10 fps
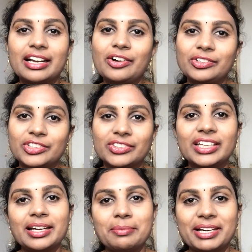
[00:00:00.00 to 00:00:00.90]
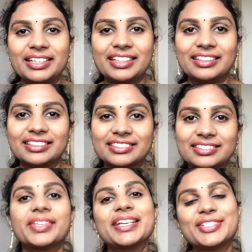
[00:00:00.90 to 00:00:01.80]
గా ఉంటుంది కాబట్టి
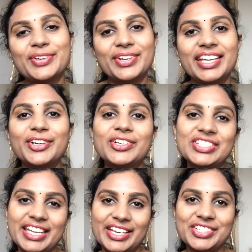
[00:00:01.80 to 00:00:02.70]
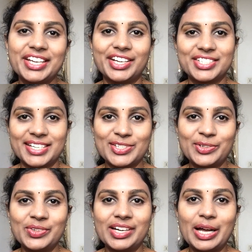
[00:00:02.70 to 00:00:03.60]
సో ఈ రోజు నేను షేర్
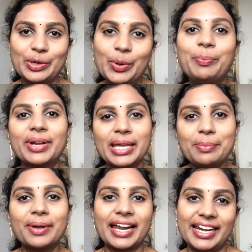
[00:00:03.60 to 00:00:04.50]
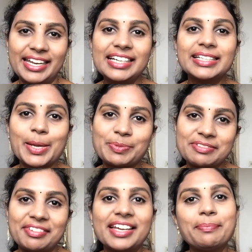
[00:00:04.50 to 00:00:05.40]
చేసుకుంటున్నాను ప్రీ బ్రైడల్
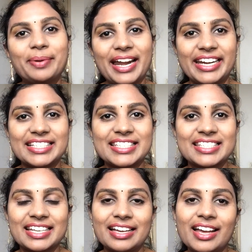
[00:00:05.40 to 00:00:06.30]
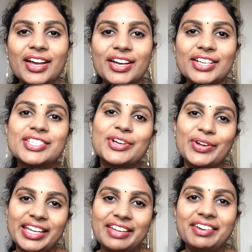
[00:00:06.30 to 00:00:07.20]
టిప్స్ ఫర్ బ్రైడ్స్ సో
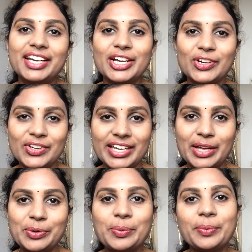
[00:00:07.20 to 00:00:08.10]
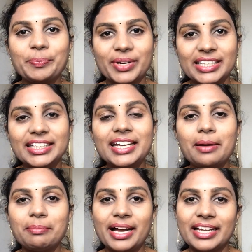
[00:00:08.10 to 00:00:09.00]
ఈ వీడియోలో నేను ప్రతి
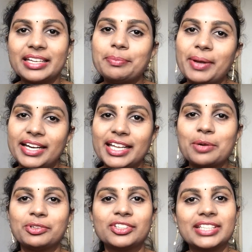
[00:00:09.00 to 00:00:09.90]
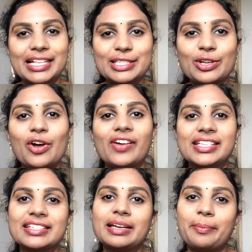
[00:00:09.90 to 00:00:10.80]
అమ్మాయి పెళ్లికి ముందు
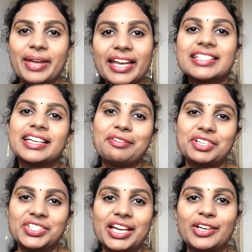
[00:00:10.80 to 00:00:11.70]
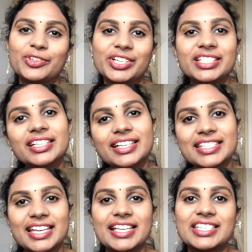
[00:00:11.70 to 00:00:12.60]
తెలుసుకోవాల్సిన బేసిక్ విషయాల గురించి
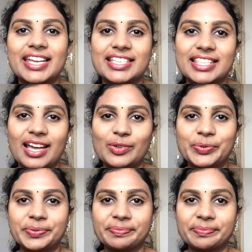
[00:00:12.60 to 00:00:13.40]
డిస్కస్ చేస్తాను